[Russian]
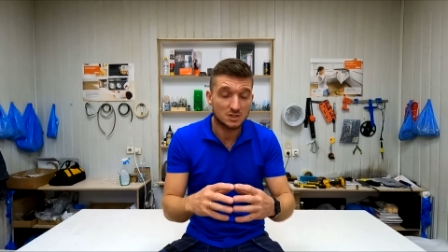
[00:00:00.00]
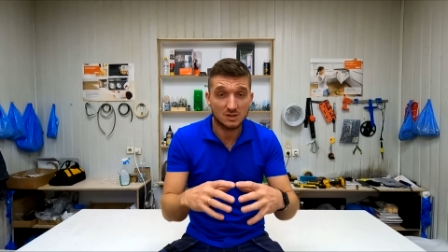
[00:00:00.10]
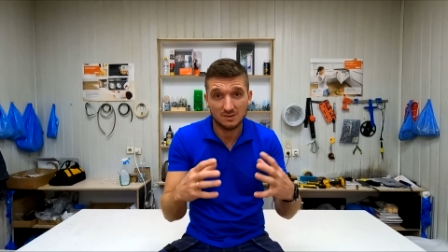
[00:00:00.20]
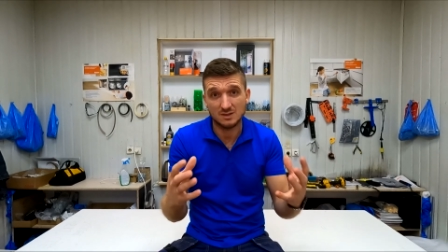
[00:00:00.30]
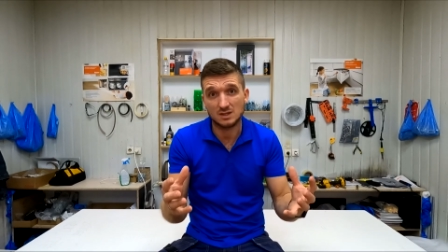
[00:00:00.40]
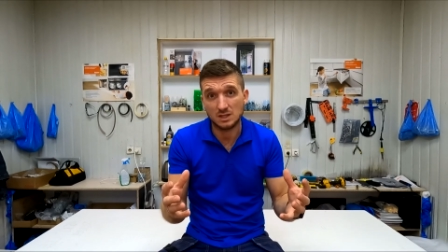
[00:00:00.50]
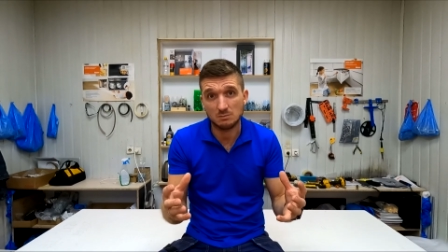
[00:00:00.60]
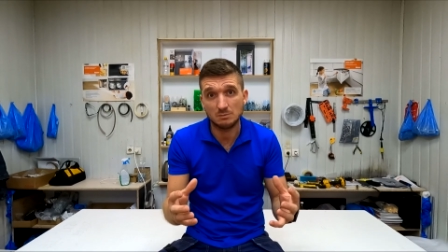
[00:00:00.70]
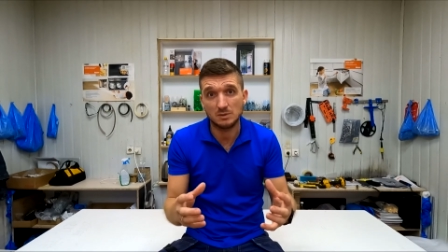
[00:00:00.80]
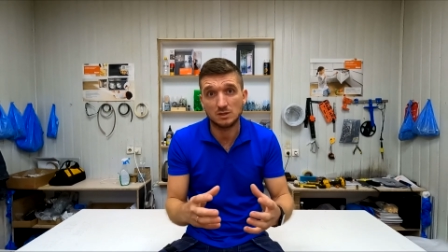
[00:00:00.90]
Сейчас на
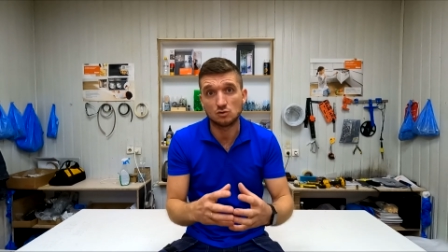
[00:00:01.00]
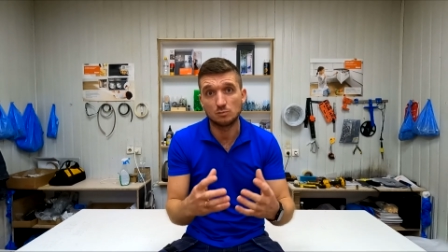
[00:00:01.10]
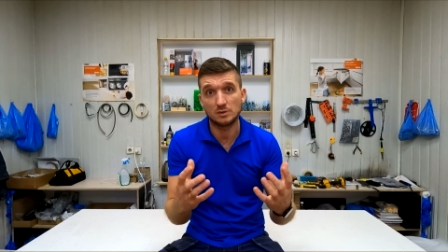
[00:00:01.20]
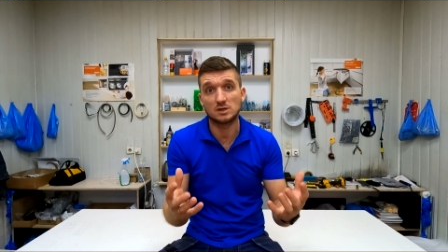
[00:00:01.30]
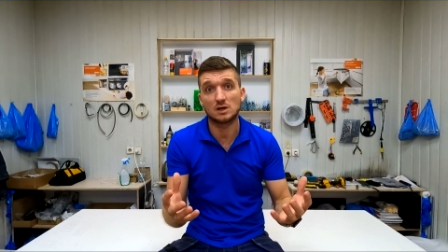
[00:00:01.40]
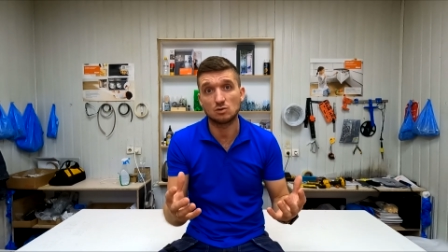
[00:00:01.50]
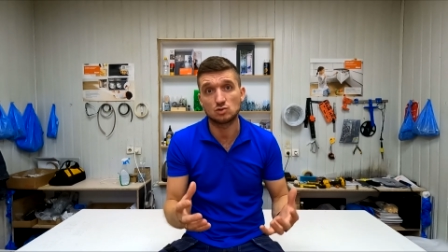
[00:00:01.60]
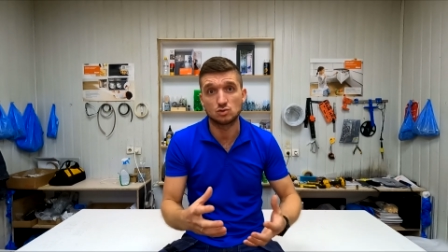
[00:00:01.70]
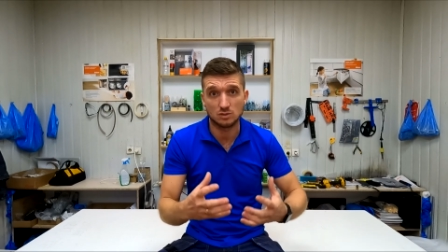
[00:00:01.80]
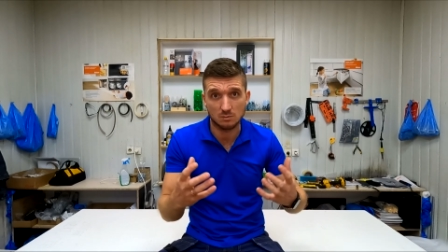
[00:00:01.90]
данный момент купить
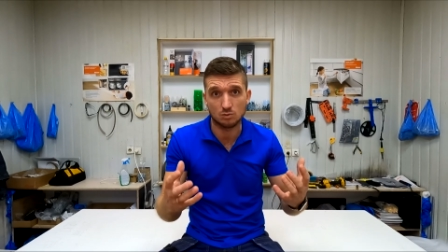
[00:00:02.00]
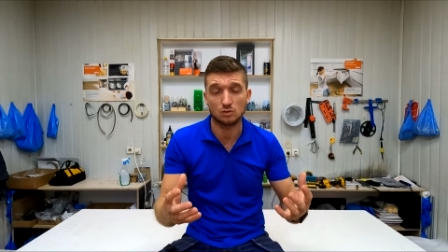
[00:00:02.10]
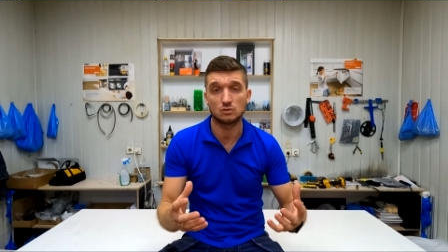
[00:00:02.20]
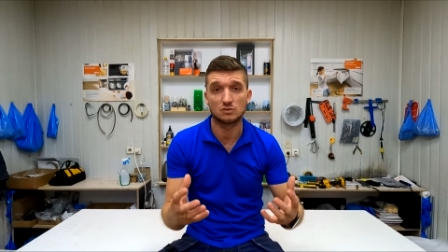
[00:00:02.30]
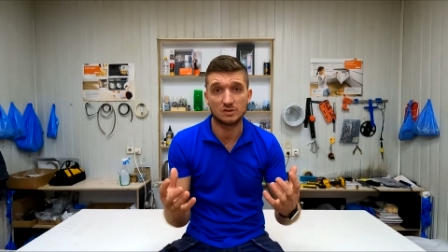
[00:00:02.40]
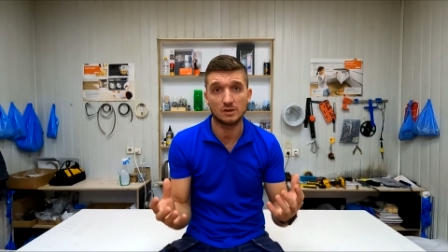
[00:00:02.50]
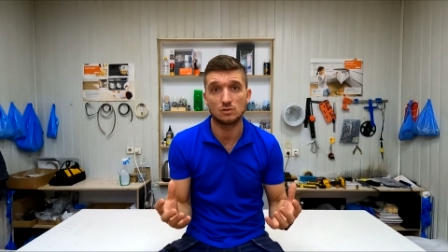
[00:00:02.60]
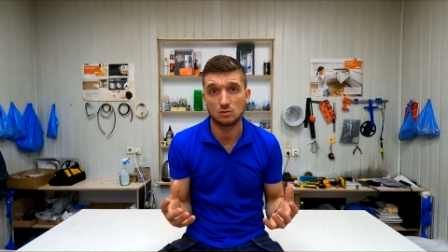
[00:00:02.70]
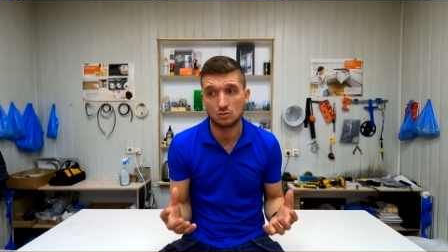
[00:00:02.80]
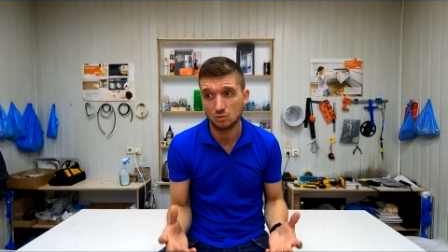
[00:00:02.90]
хорошую добротную
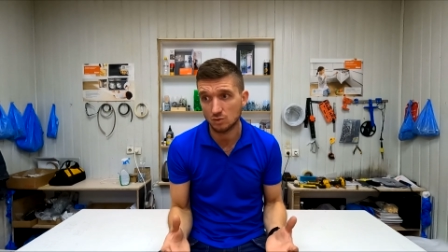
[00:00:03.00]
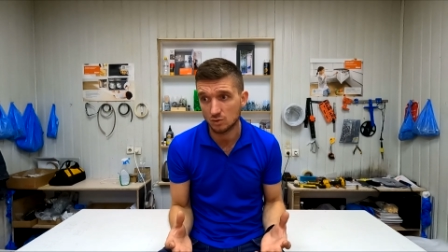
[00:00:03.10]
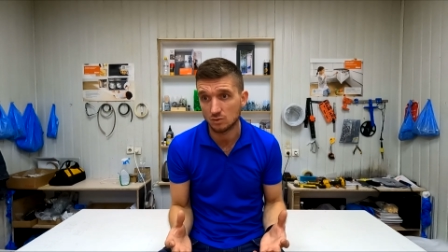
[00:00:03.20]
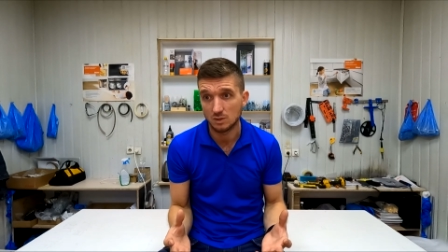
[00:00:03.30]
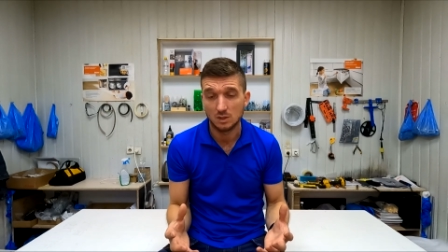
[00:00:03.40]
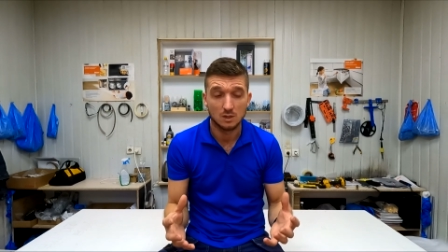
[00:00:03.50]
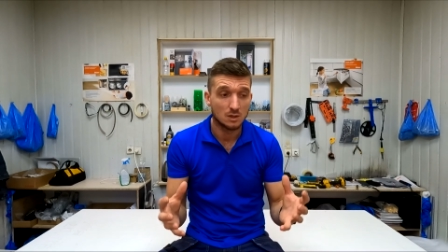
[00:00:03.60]
среднюю кухню,